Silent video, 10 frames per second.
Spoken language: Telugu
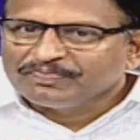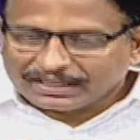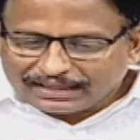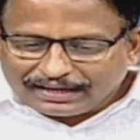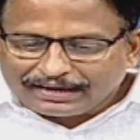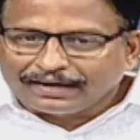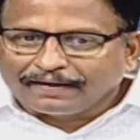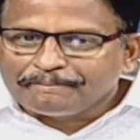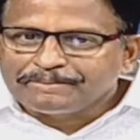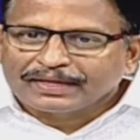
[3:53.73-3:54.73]
అయితే ఇక్కడ
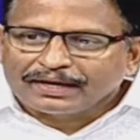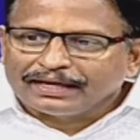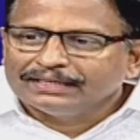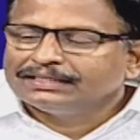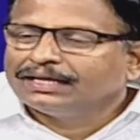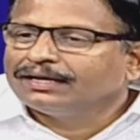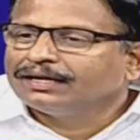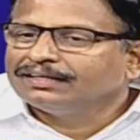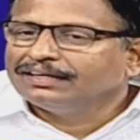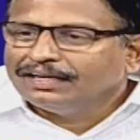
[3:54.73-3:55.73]
కేసీఆర్ గారు
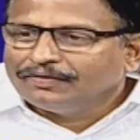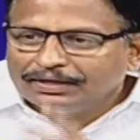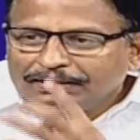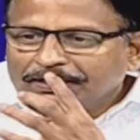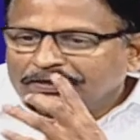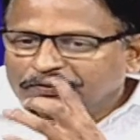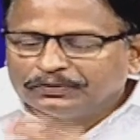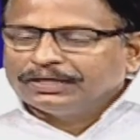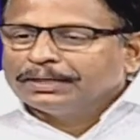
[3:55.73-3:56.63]
దీన్ని లేవనెత్తడంతో